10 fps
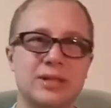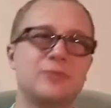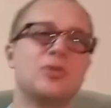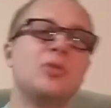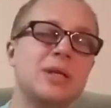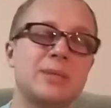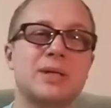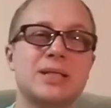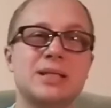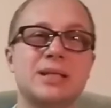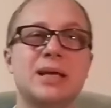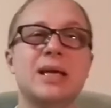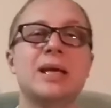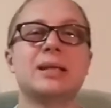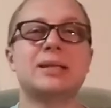Давно меня просили
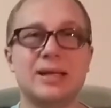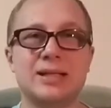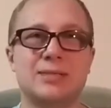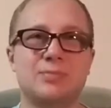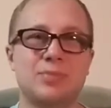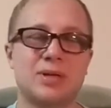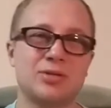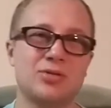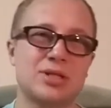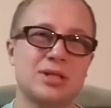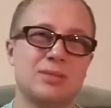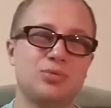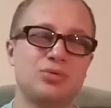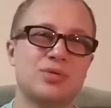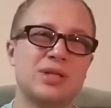дать прогнозы на
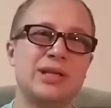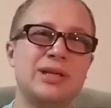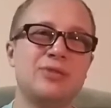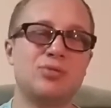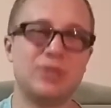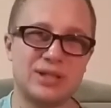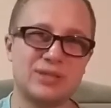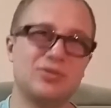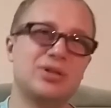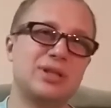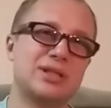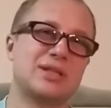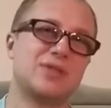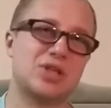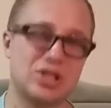Бундеслигу, и сегодня это
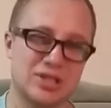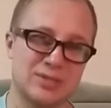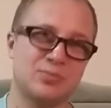свершилось.